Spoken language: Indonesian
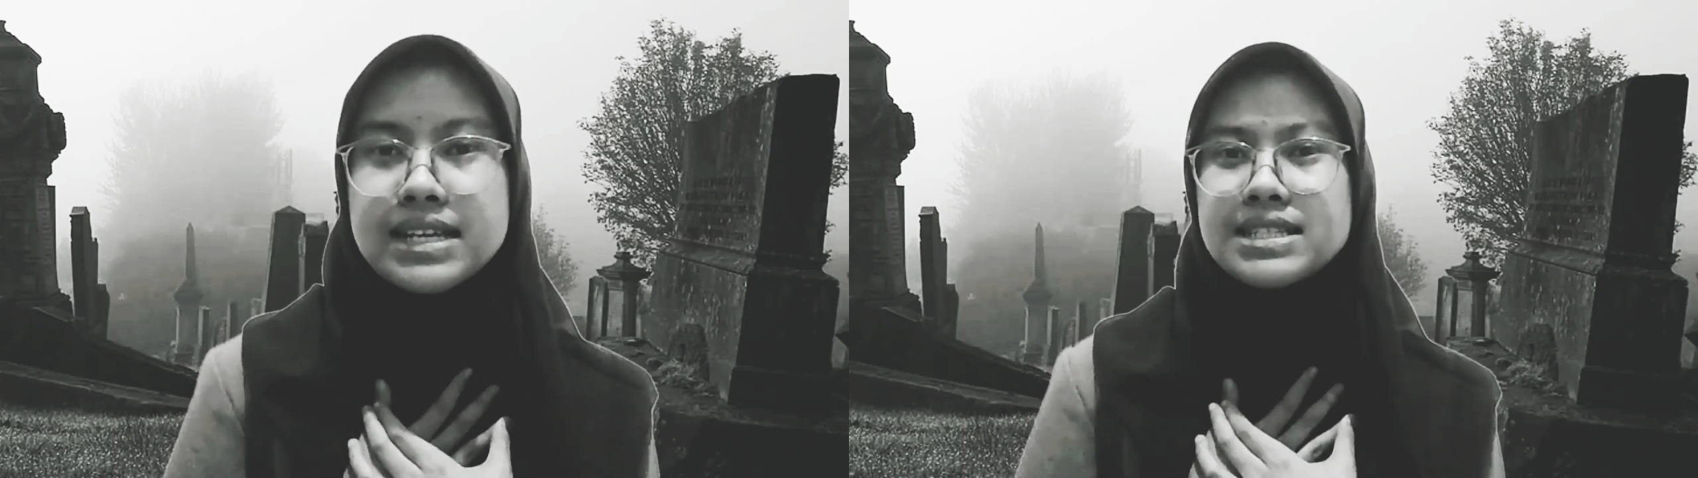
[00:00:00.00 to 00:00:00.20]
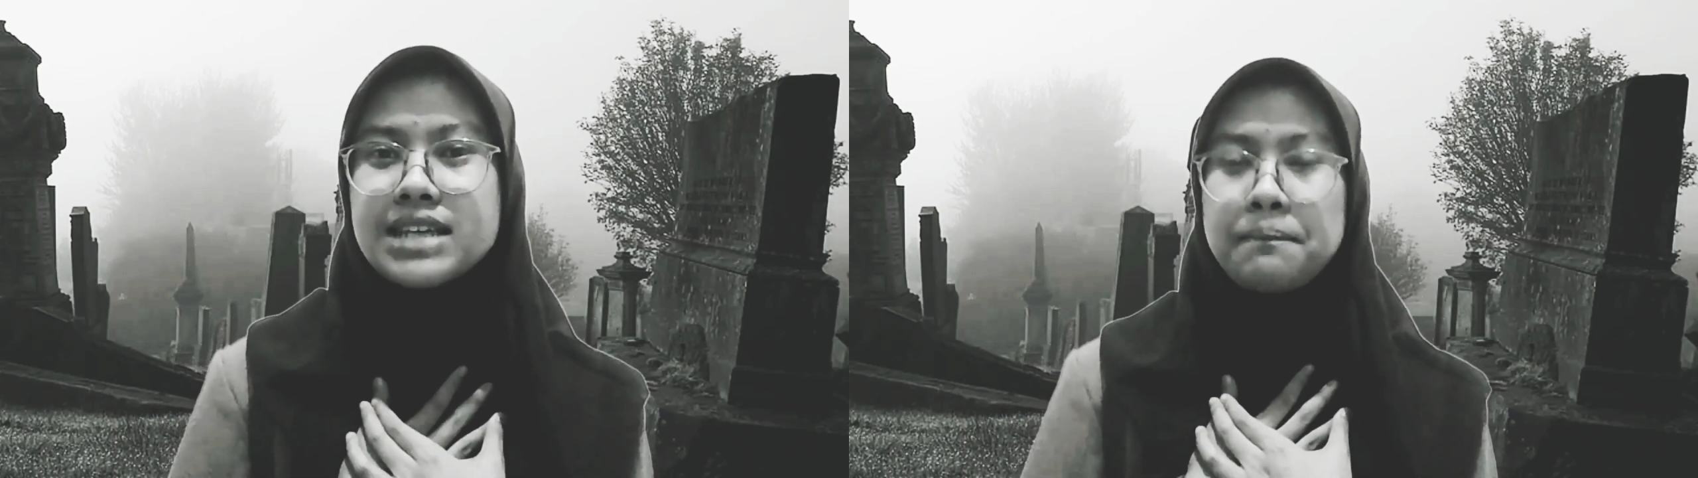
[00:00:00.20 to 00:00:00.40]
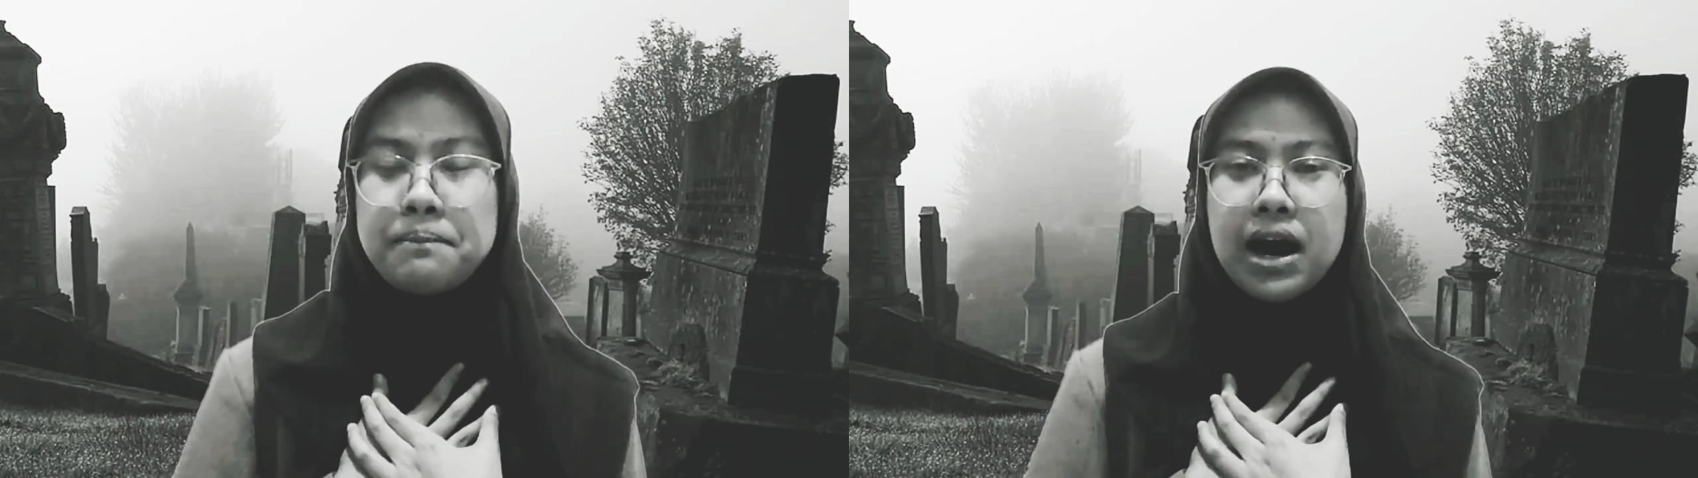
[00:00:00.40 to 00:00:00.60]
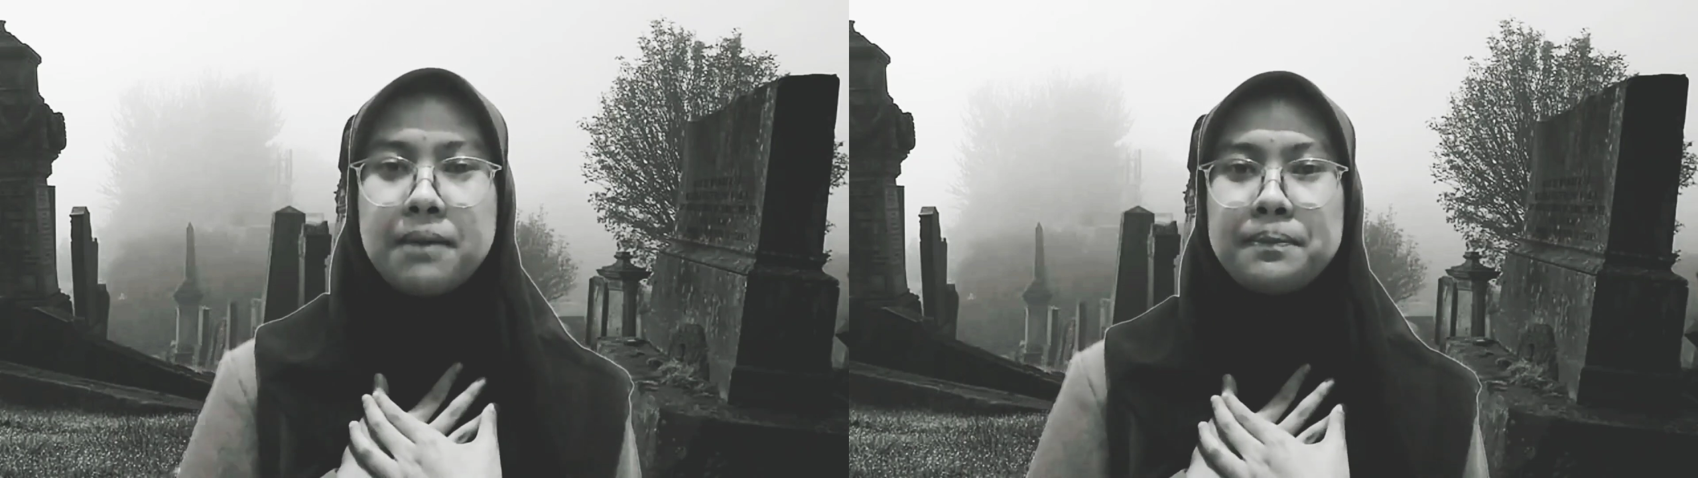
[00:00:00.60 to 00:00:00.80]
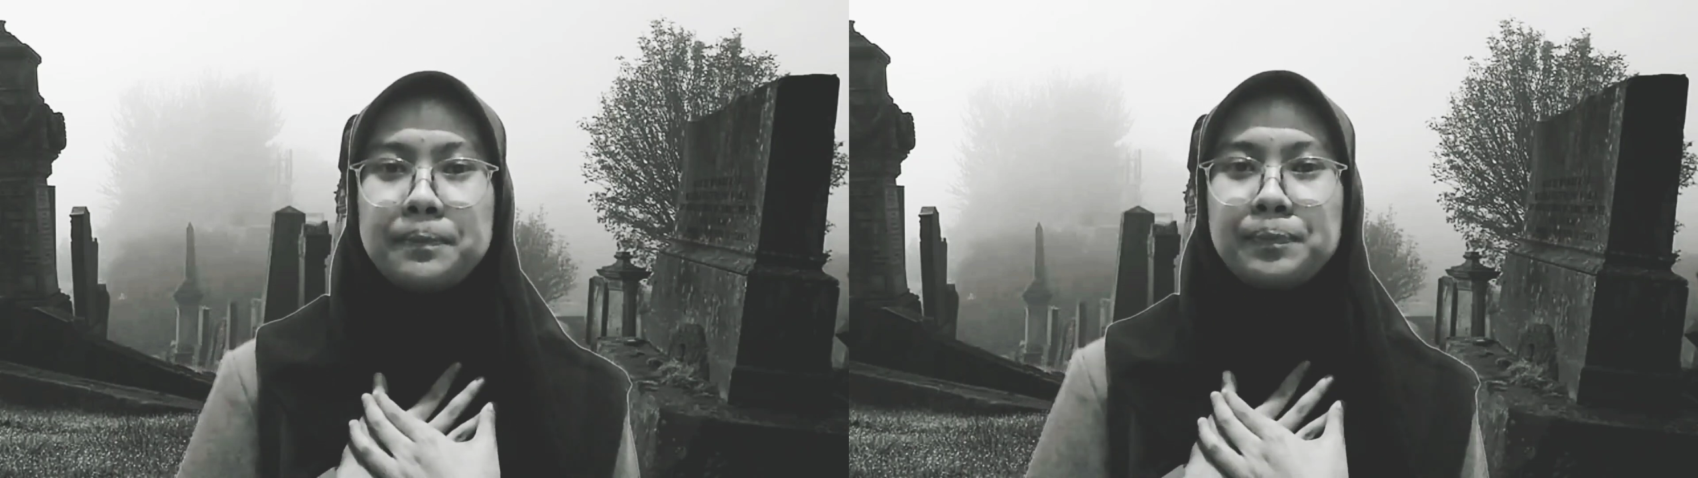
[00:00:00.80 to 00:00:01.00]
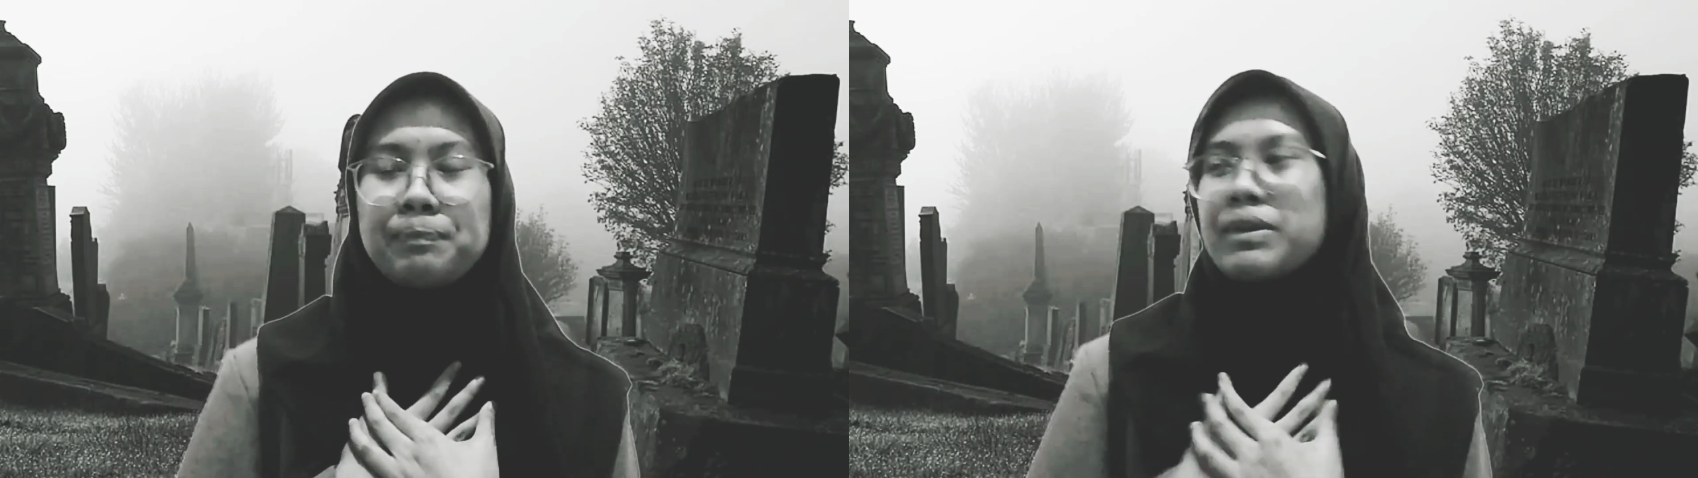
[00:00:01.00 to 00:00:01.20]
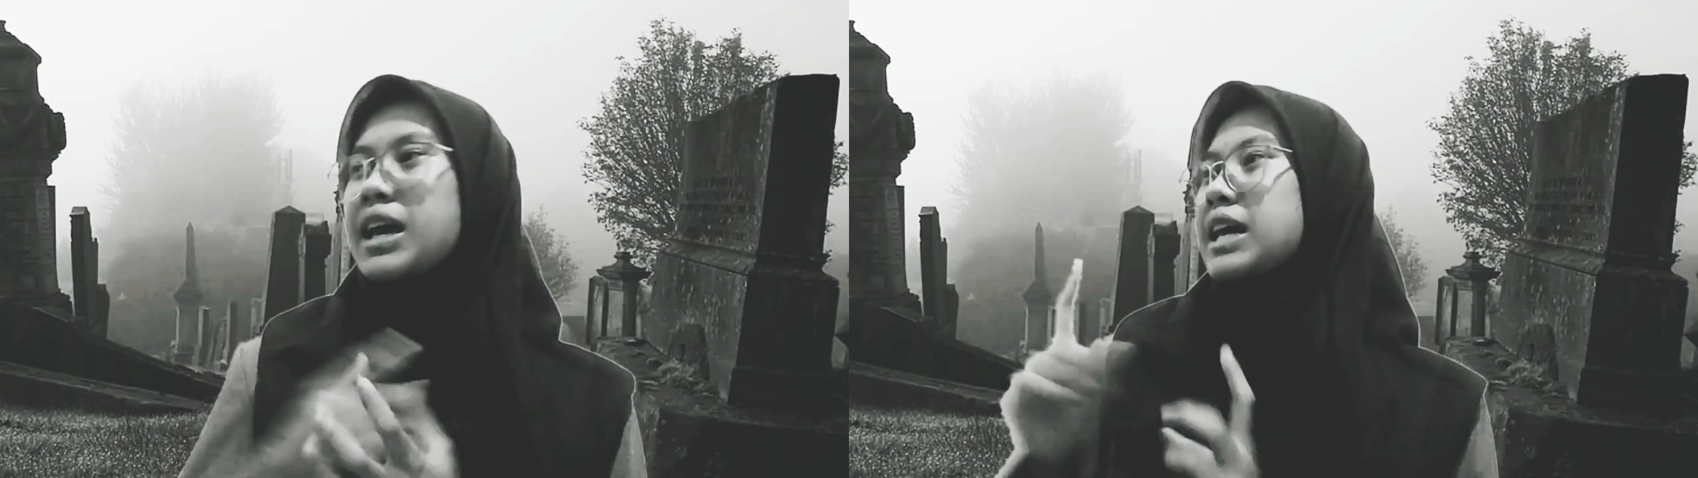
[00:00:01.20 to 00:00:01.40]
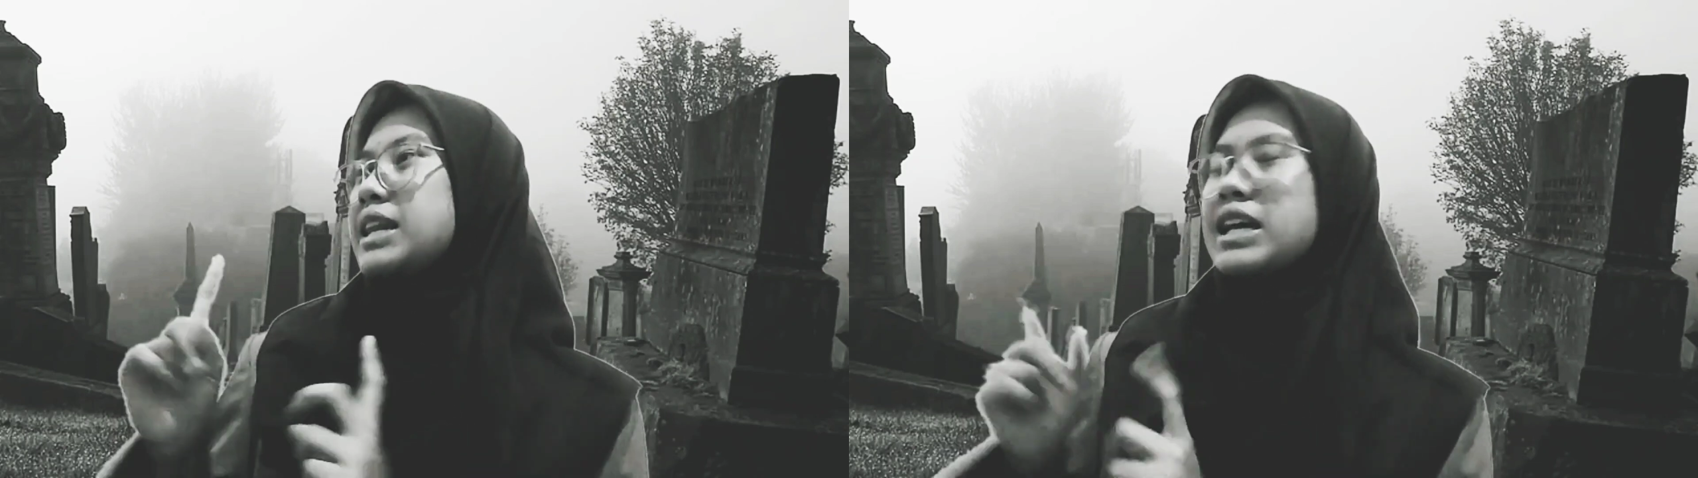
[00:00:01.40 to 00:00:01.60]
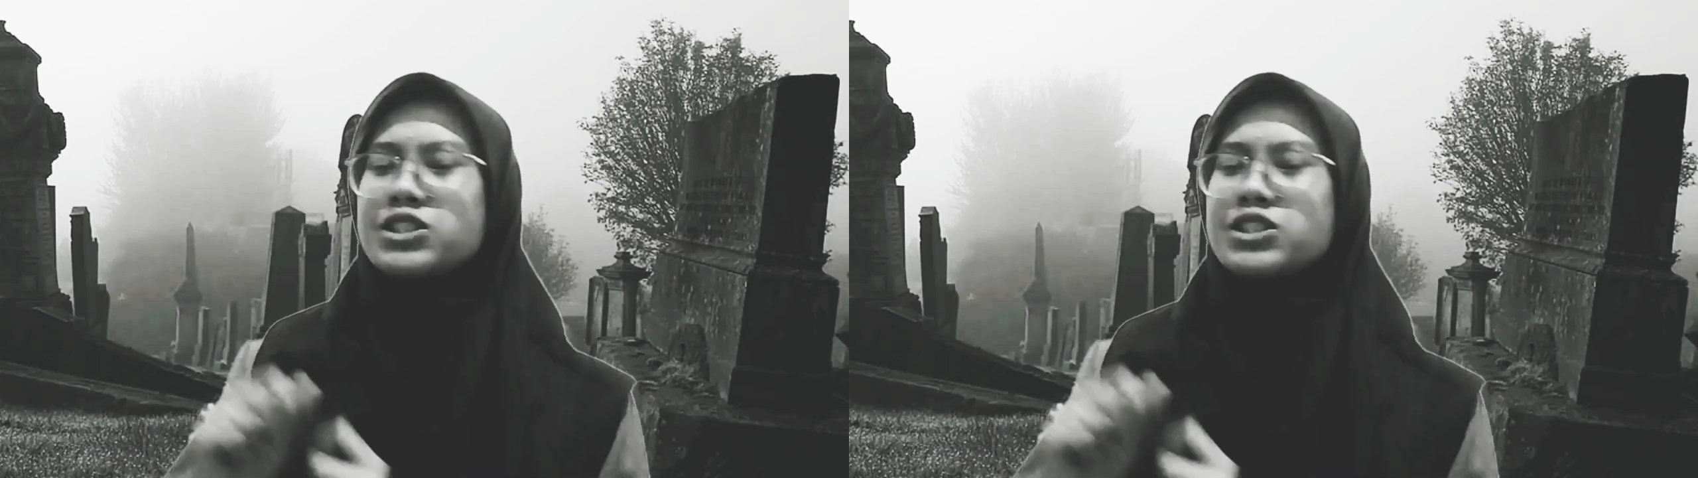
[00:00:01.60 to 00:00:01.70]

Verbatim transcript: sabab dina